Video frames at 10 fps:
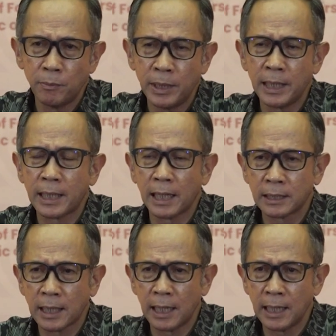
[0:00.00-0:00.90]

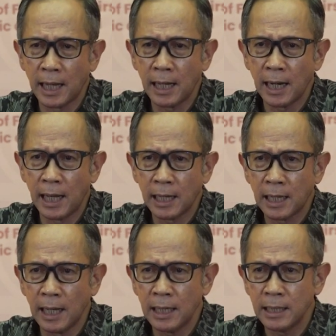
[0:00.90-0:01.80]
meningkatkan
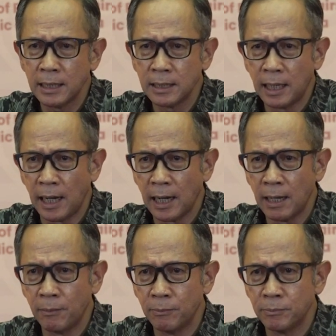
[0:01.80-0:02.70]
langkah-langkah
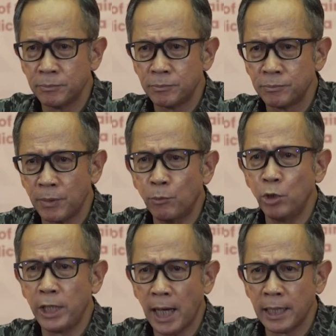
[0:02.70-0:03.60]
dalam
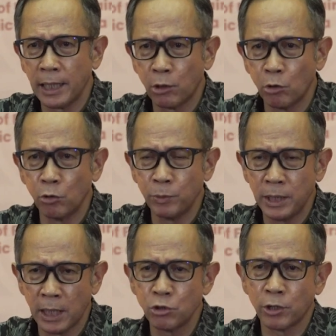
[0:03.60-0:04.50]
pemulihan
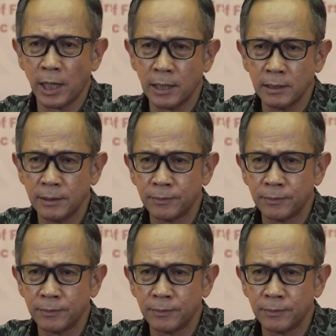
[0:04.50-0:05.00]
ekonomi nasional